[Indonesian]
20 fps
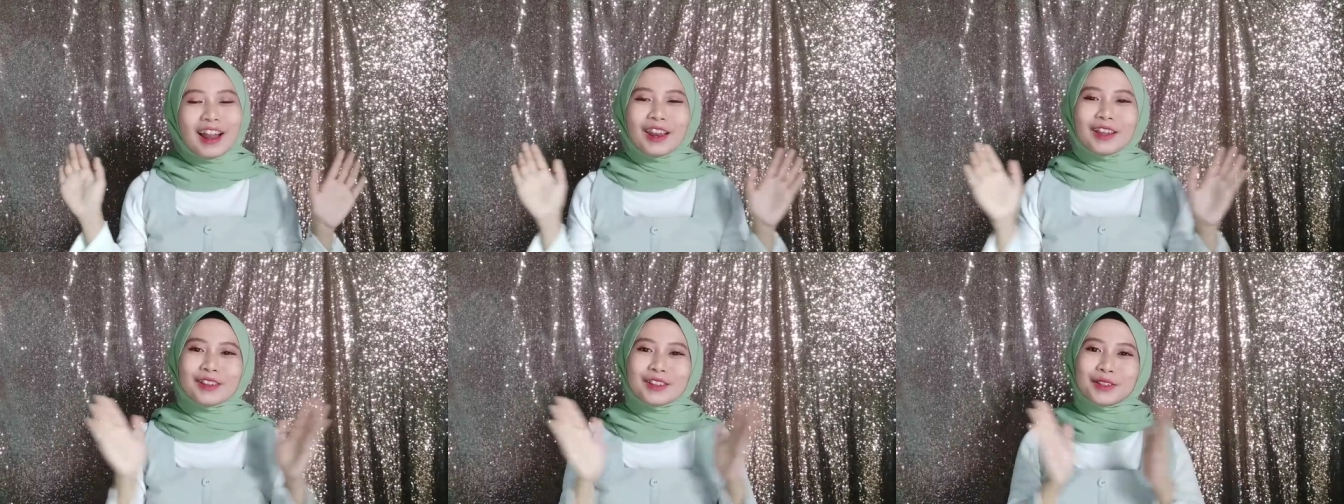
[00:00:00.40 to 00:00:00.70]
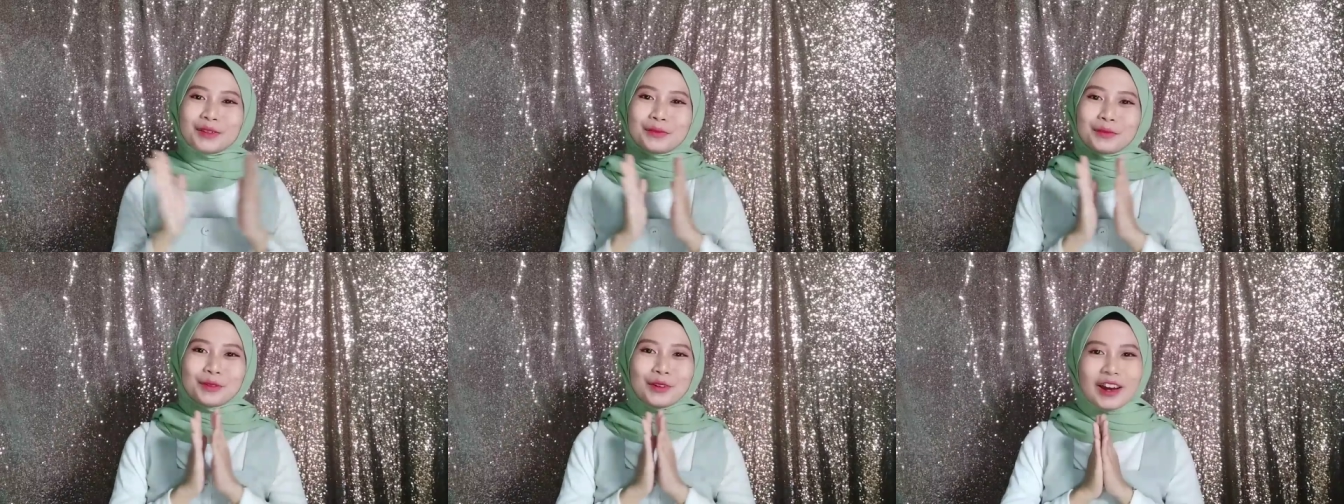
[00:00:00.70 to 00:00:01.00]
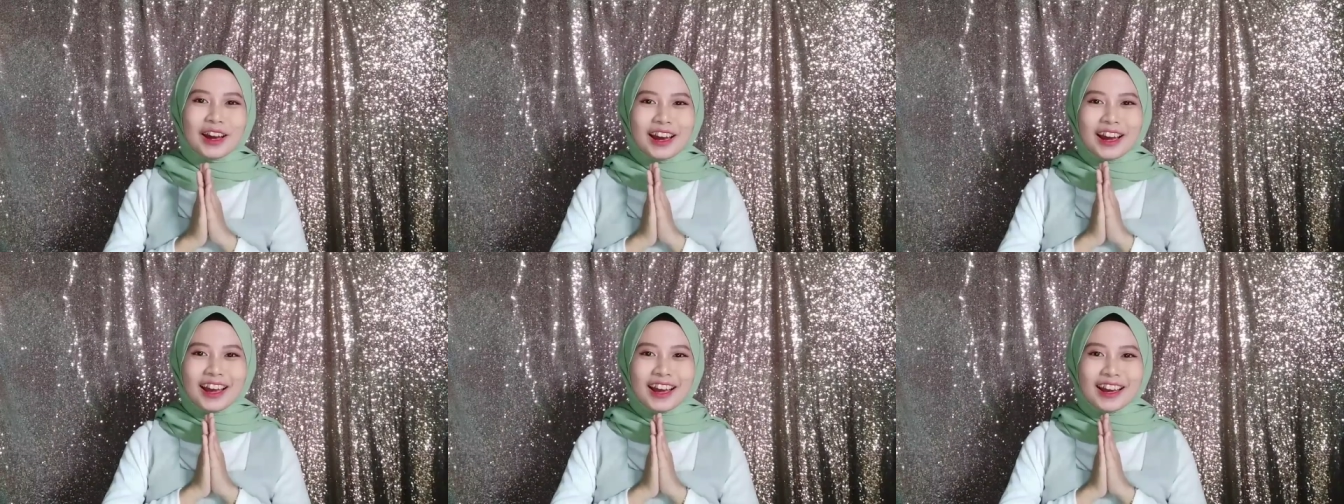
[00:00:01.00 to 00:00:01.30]
Halo
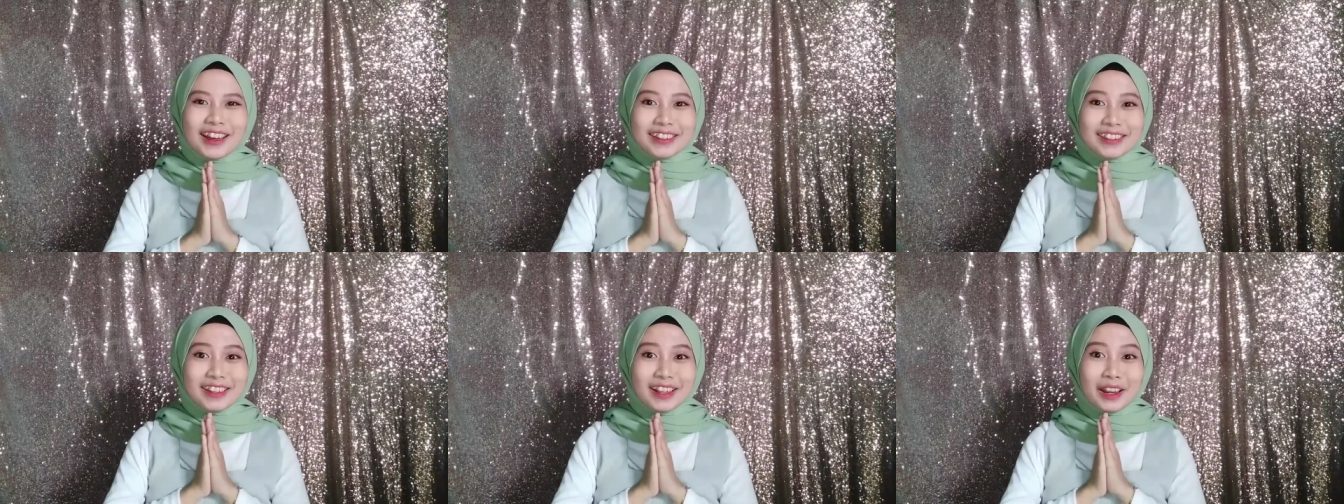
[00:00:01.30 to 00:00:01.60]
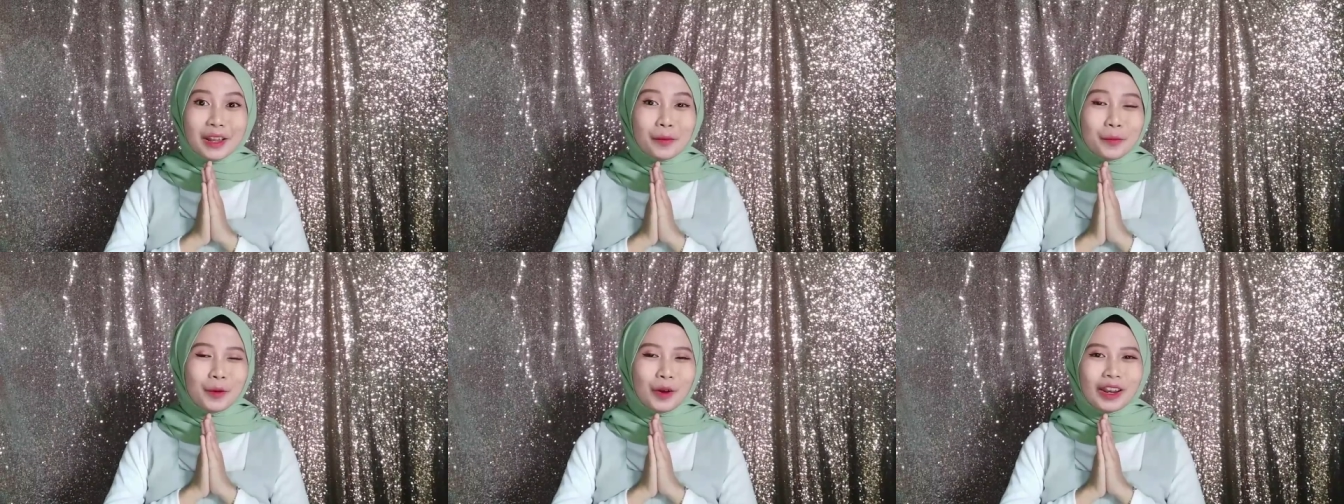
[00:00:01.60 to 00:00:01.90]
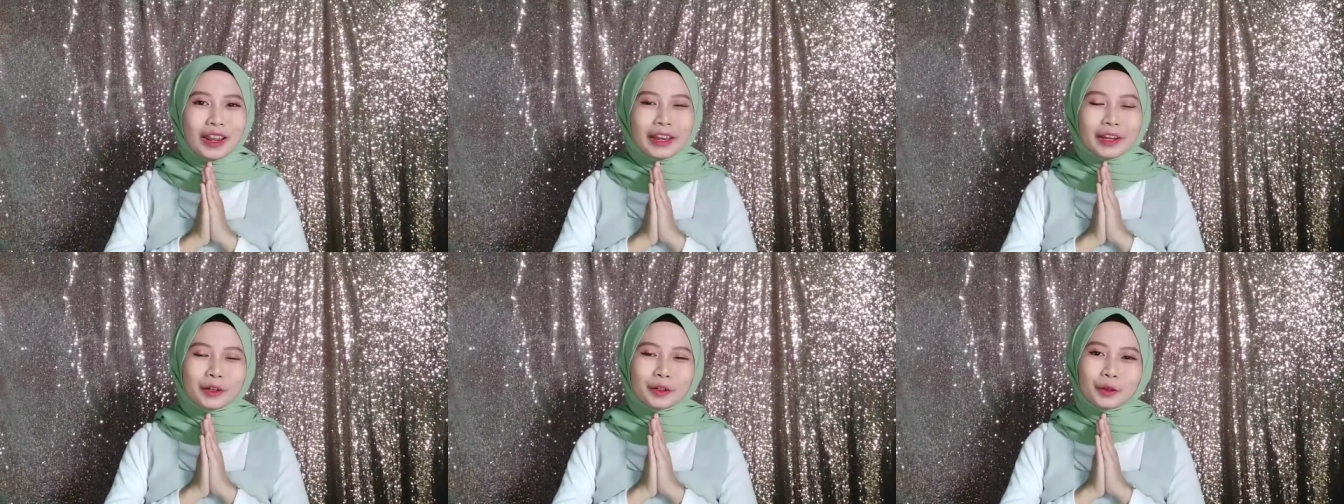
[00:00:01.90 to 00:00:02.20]
semua,
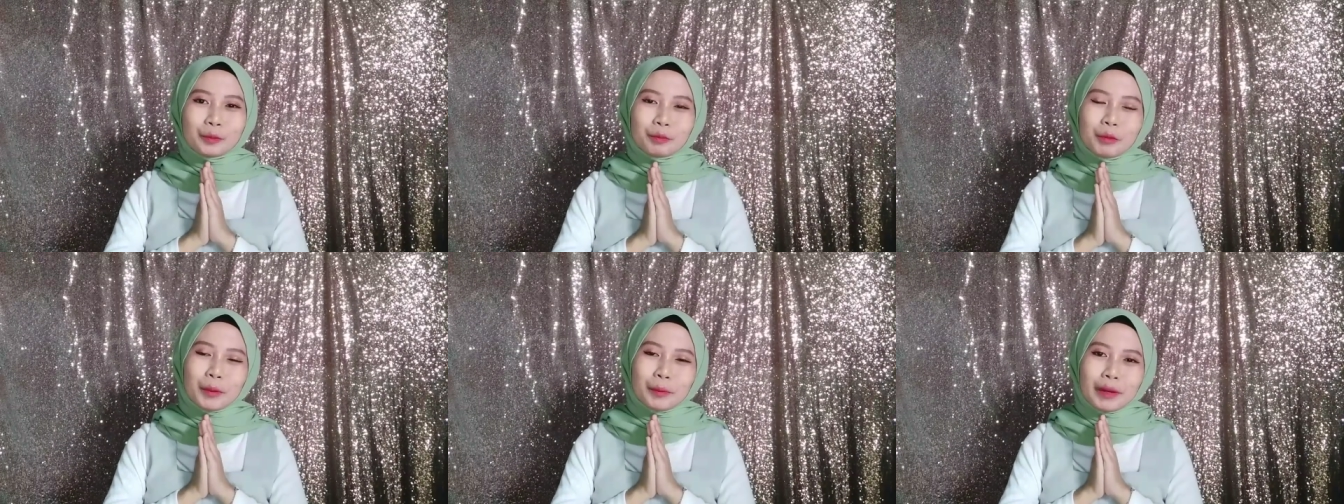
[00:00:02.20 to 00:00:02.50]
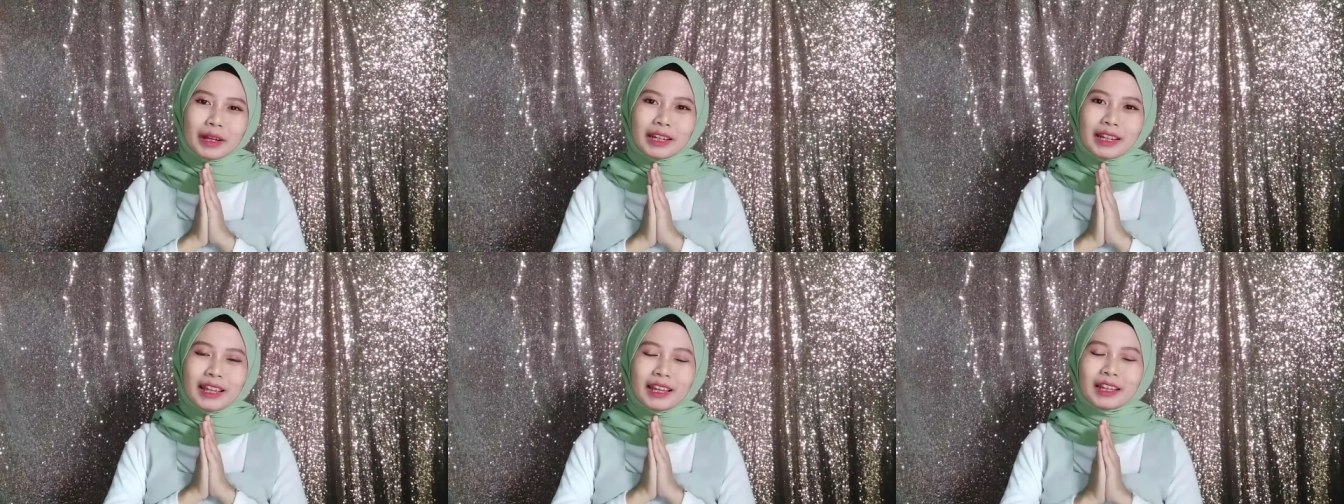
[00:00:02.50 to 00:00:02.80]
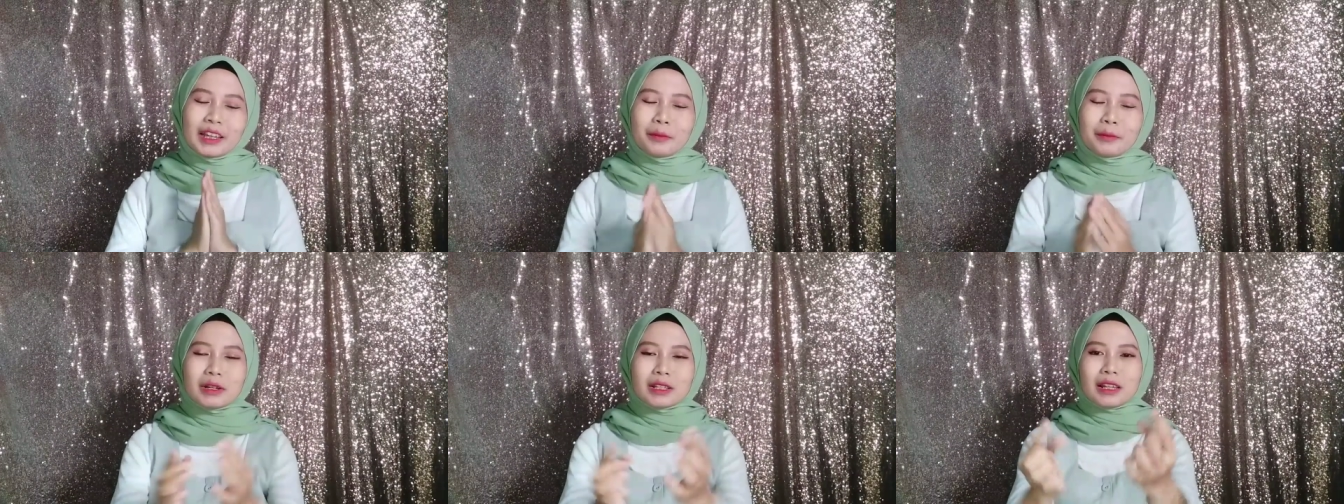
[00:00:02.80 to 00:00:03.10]
Assalamualaikum Kembali
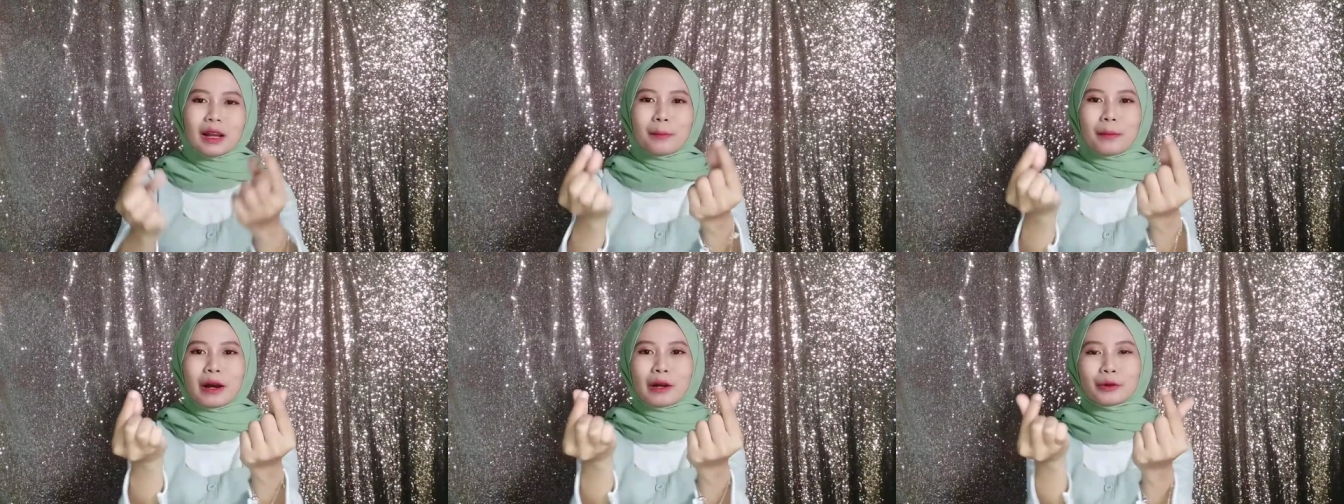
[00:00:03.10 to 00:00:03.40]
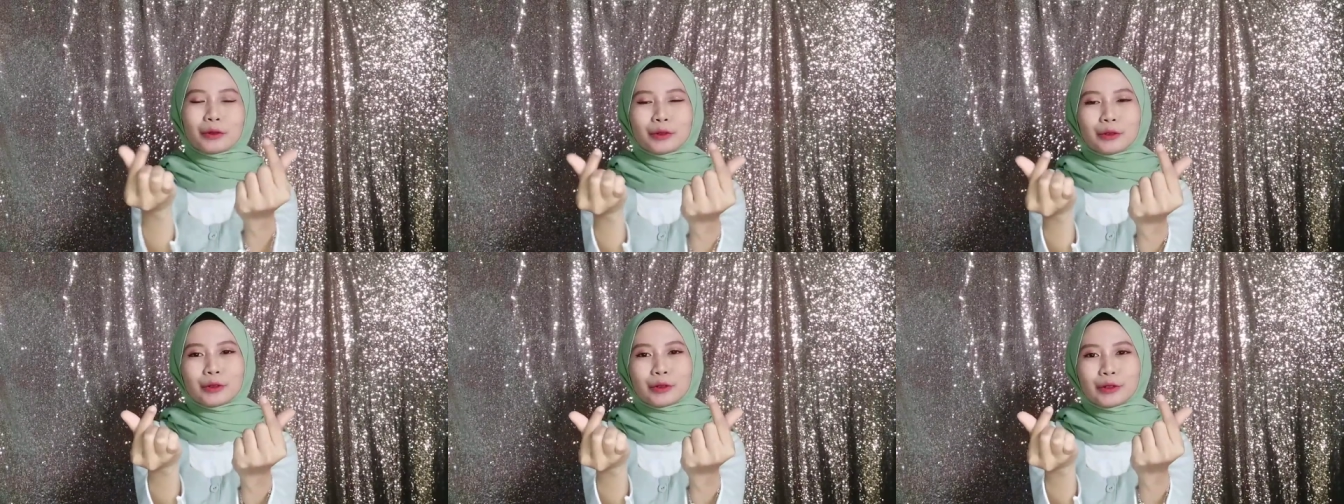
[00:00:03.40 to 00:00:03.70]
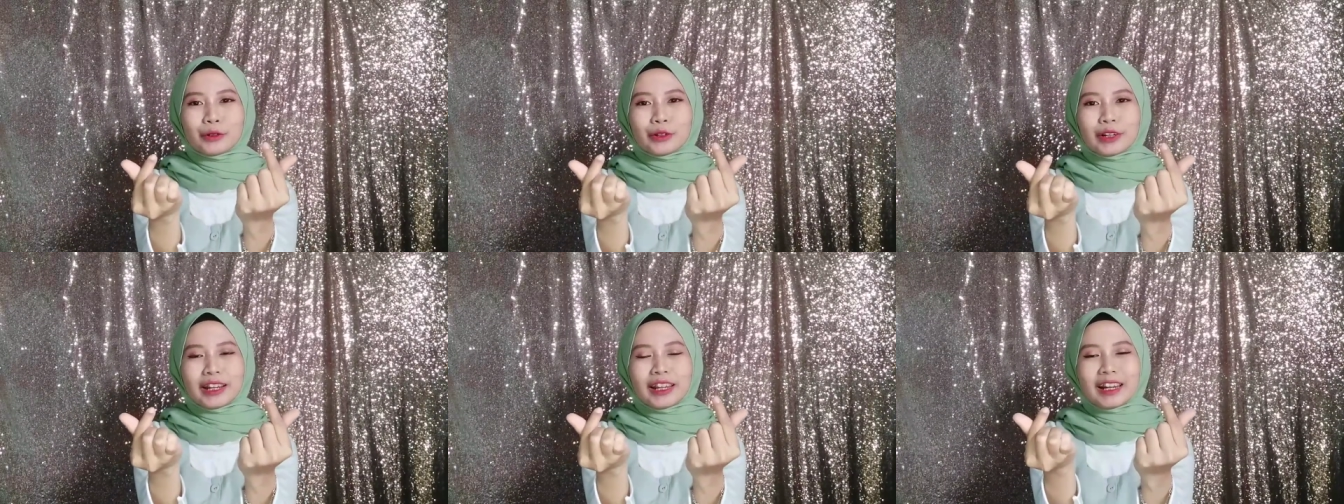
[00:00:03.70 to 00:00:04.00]
lagi bersama
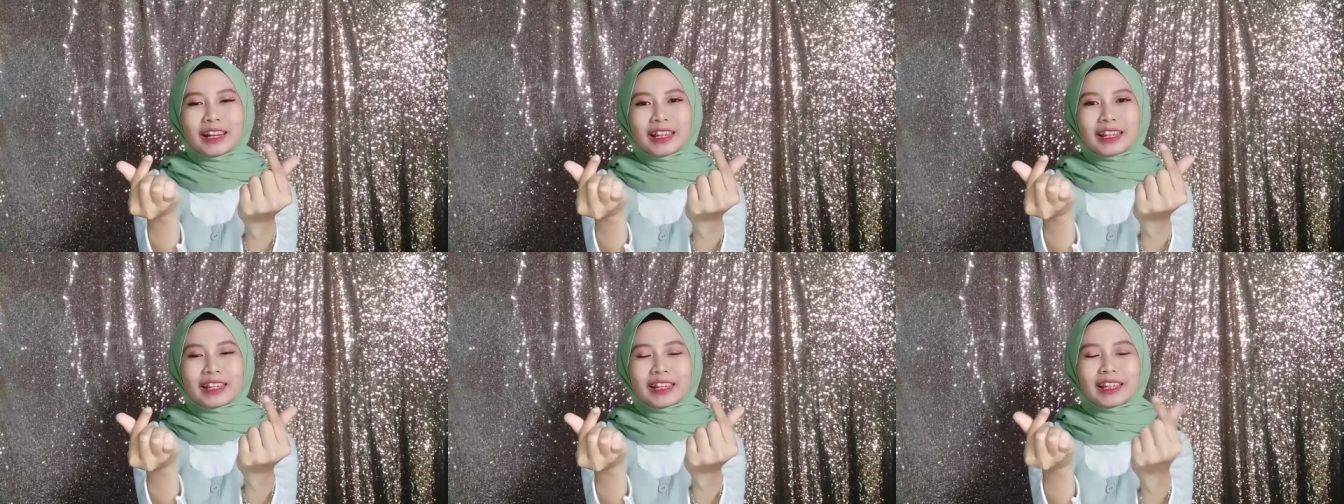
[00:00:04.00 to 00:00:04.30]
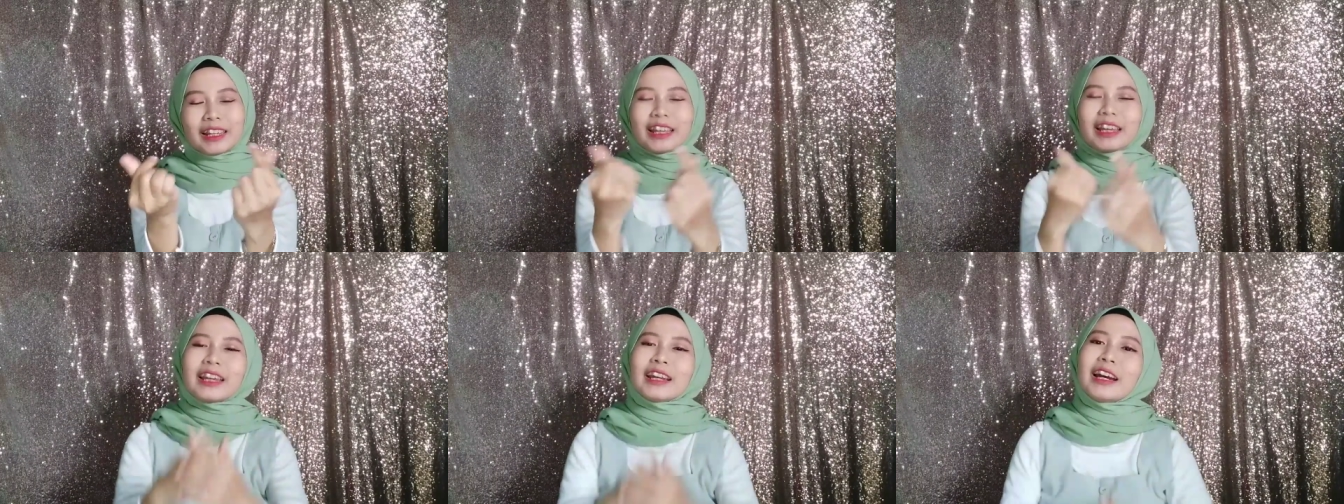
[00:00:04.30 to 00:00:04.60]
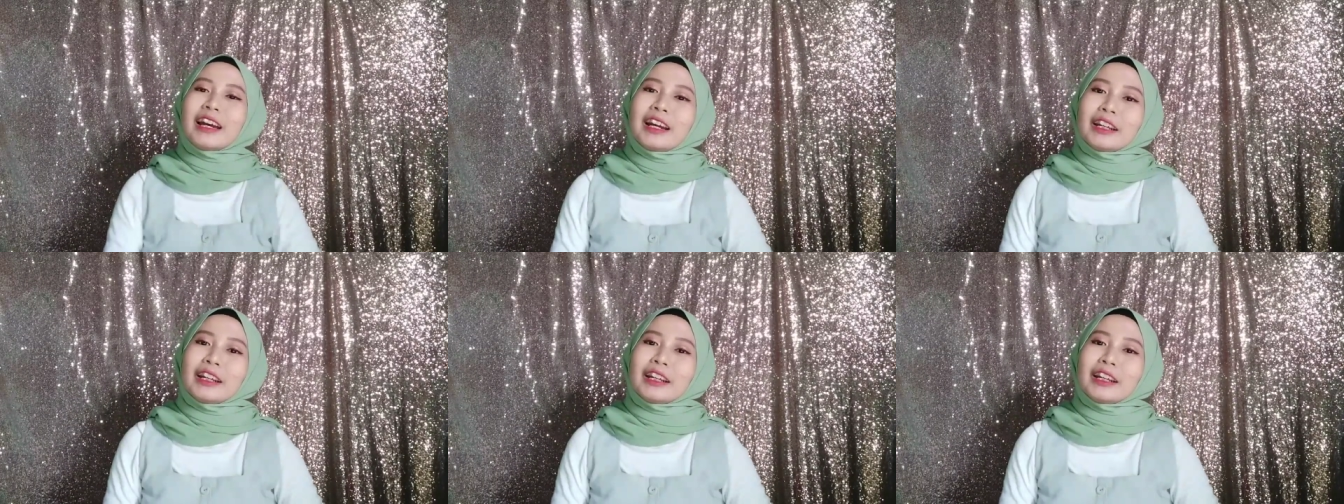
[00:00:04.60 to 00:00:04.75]
aku Riri